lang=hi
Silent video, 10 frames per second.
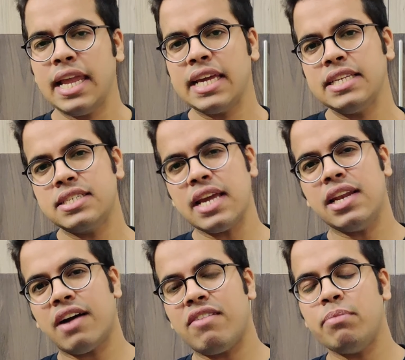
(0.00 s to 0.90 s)
लेकिन इसके
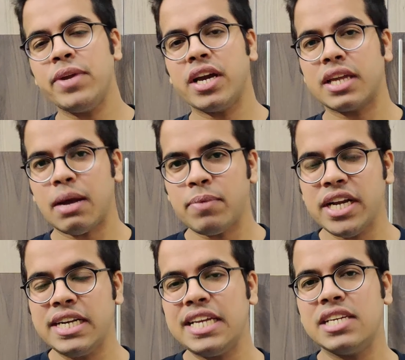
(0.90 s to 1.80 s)
अलावा भी अगर आप
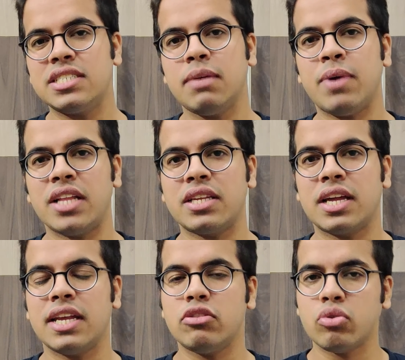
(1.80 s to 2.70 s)
इंटीरियर्स की बात
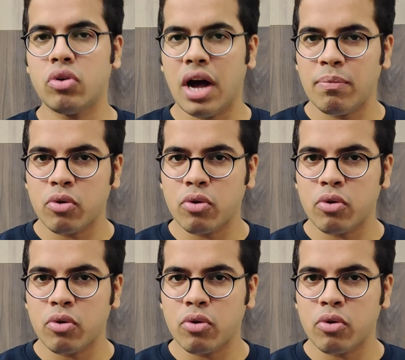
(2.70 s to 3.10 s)
करें तो